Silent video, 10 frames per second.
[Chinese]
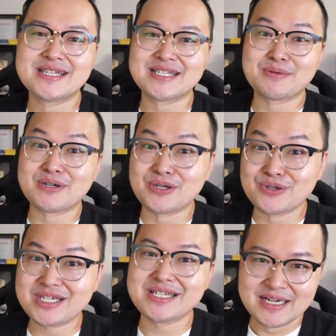的这个
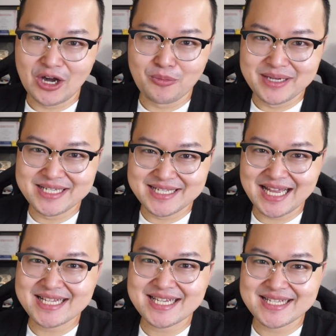游戏，让我们一起
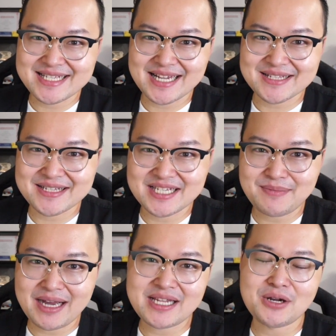在线上吃鸡吧。